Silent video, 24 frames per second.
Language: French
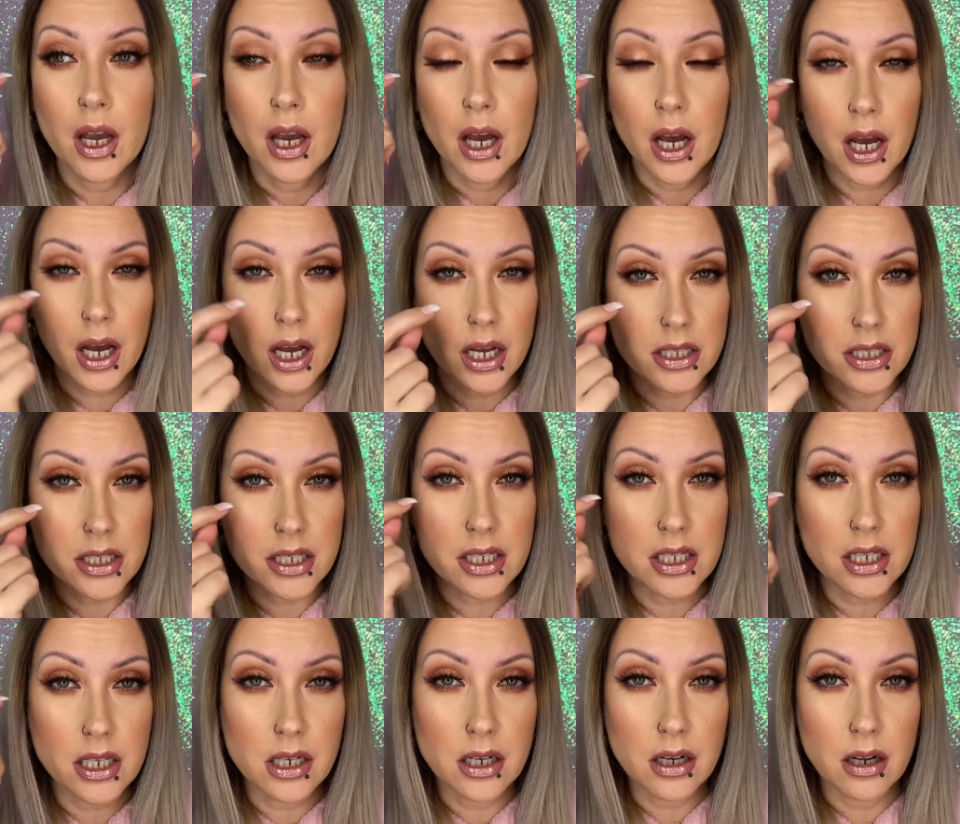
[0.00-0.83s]

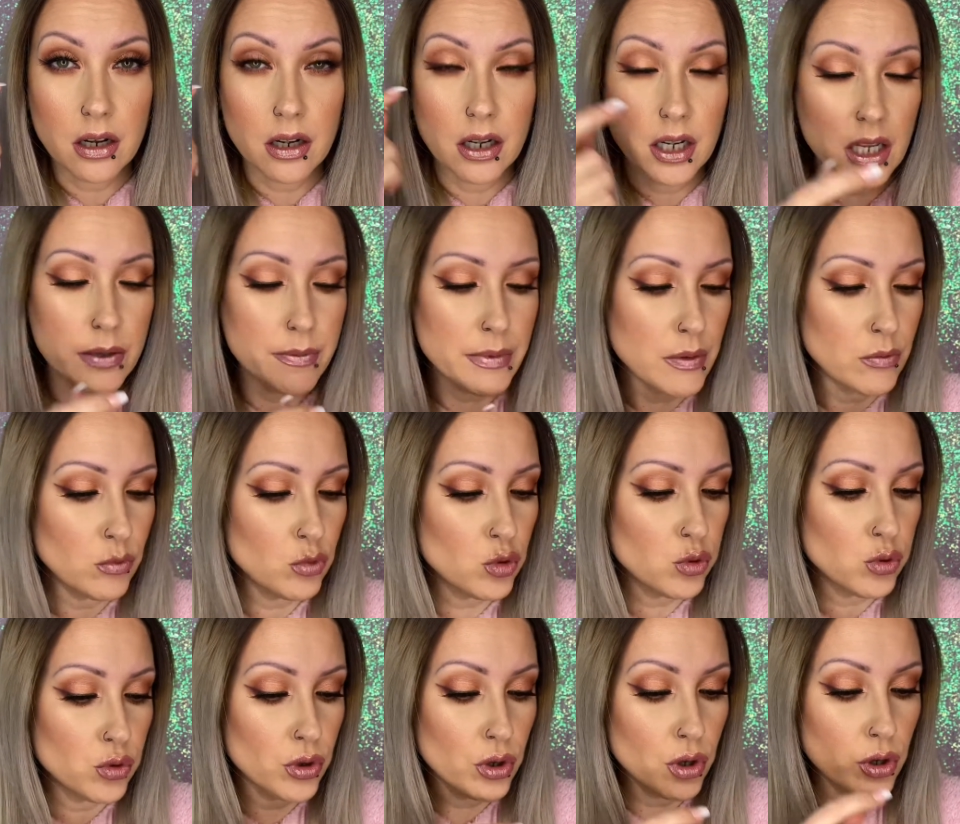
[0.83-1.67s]
Ratsil, les mêmes
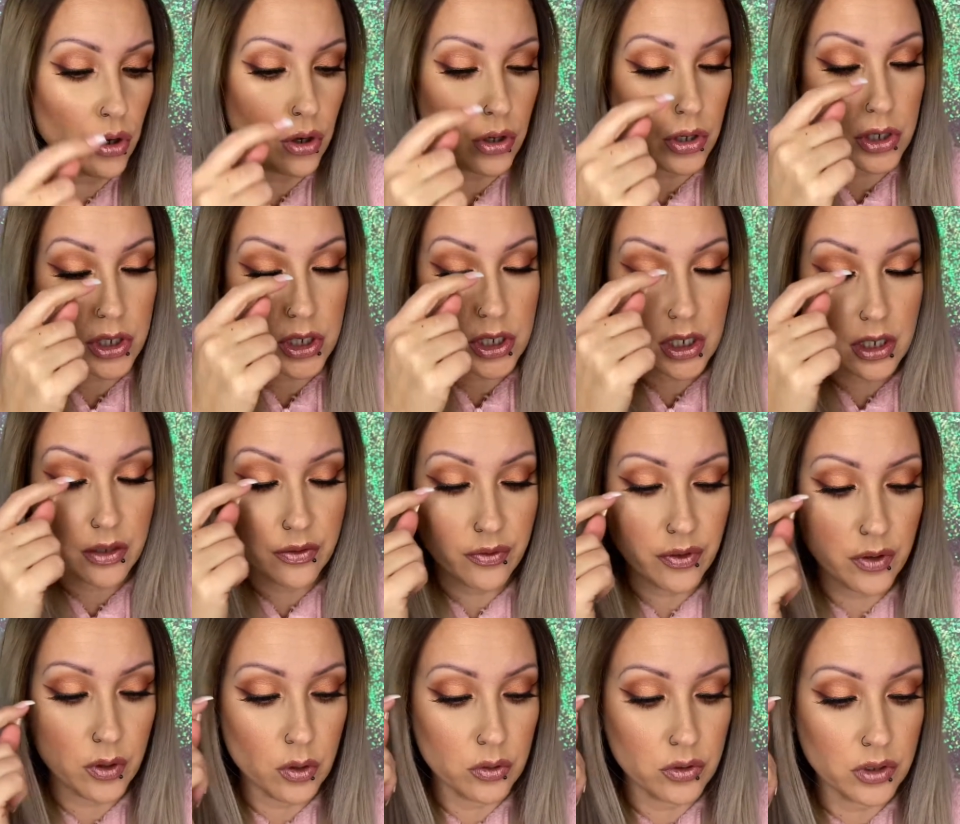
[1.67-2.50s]
couleurs. J'ai
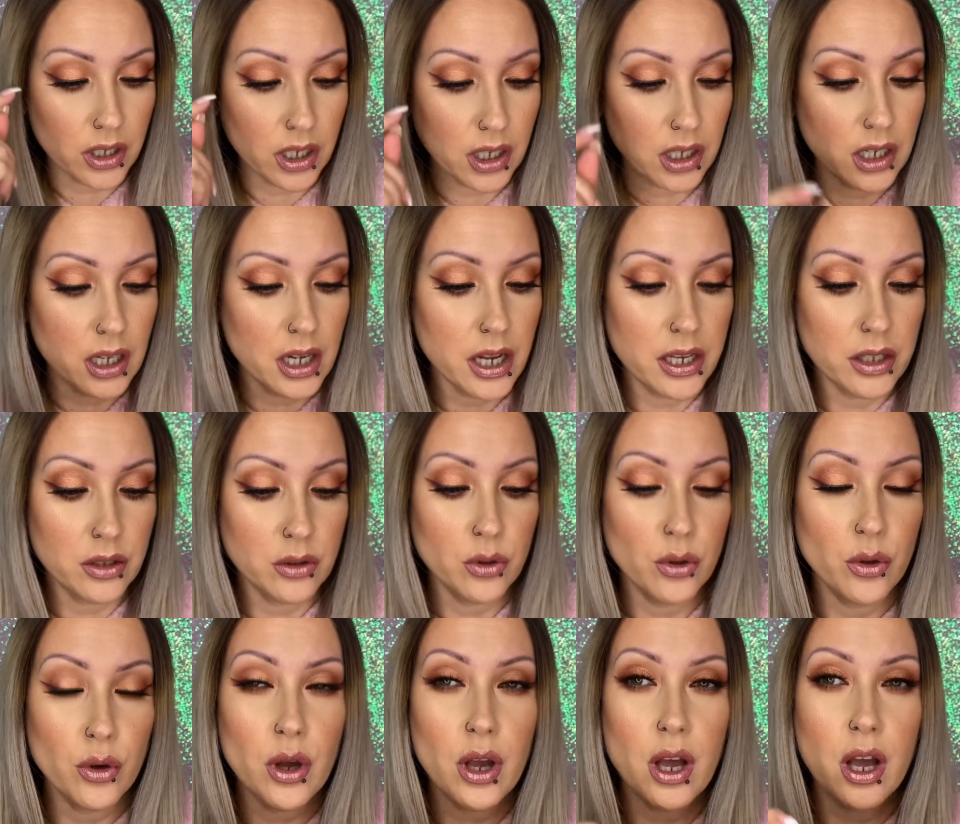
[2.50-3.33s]
fait le de
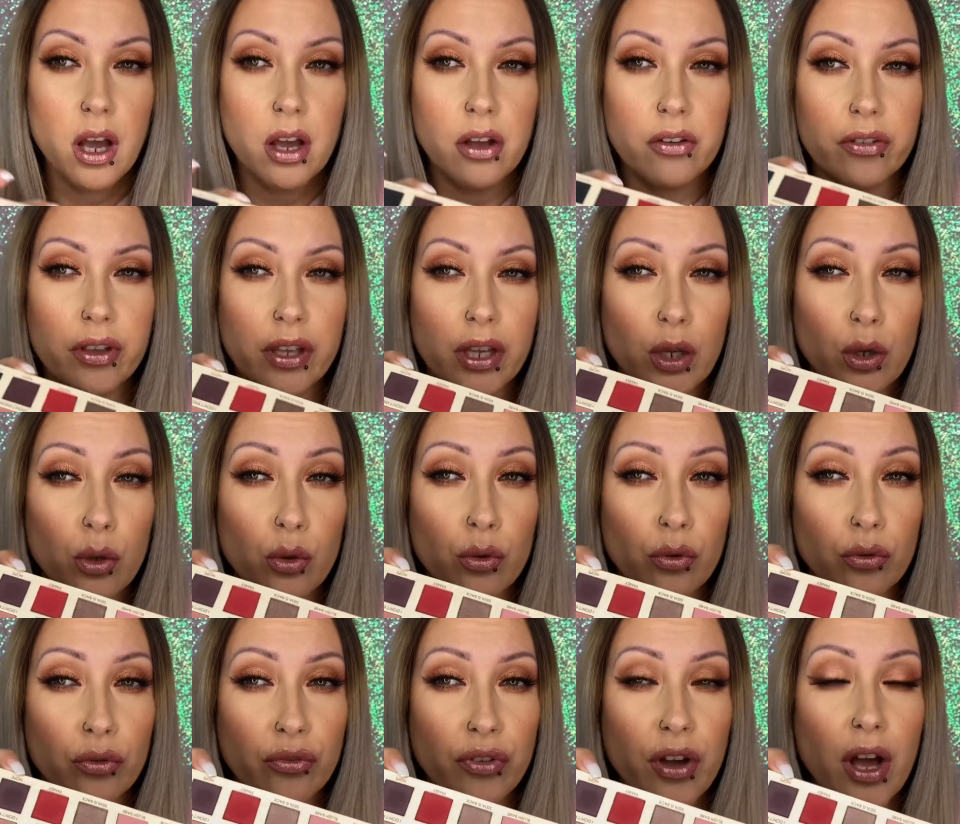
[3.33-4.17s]
liner avec
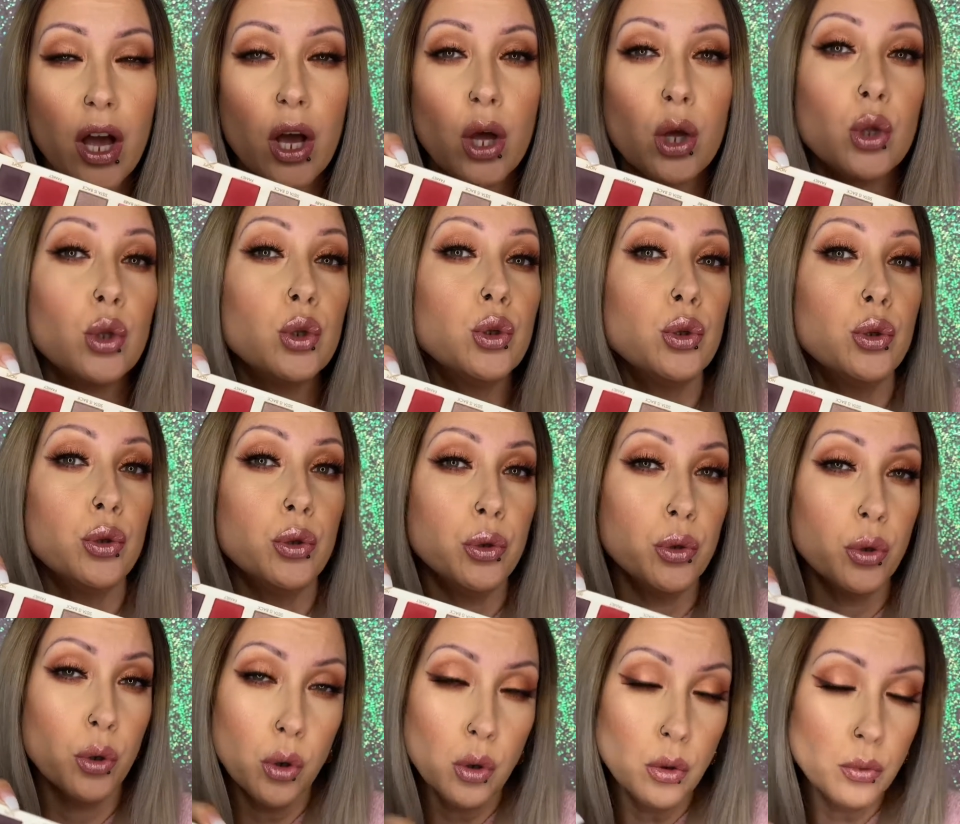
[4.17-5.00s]
le fard
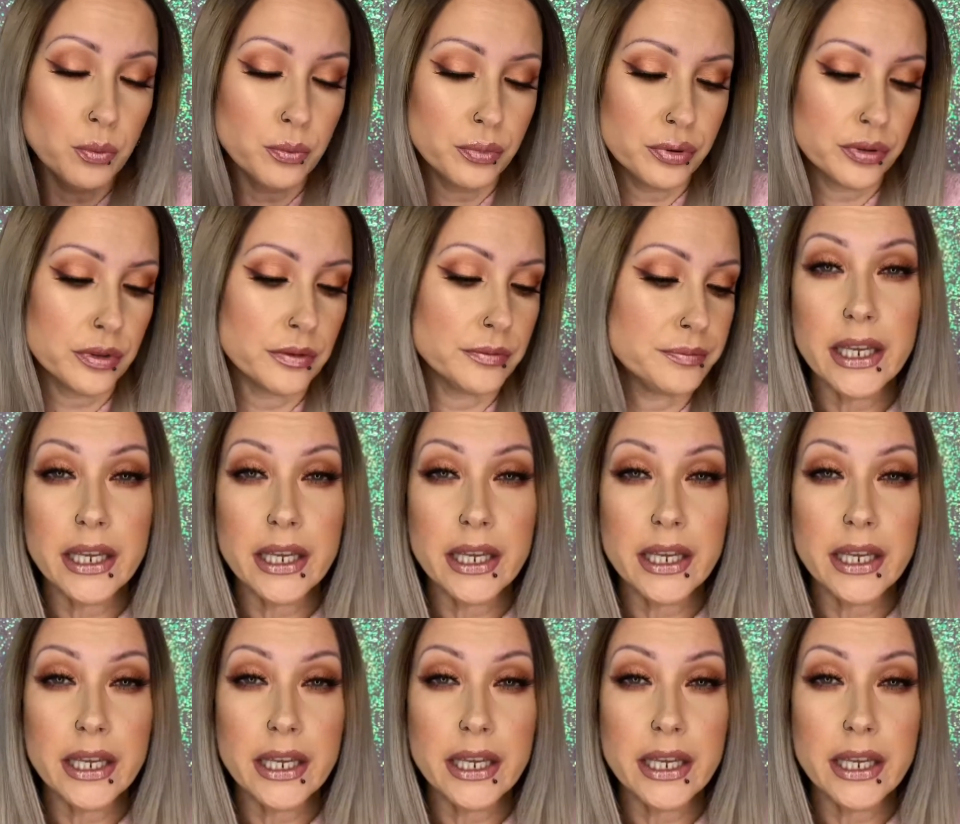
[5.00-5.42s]
Nope.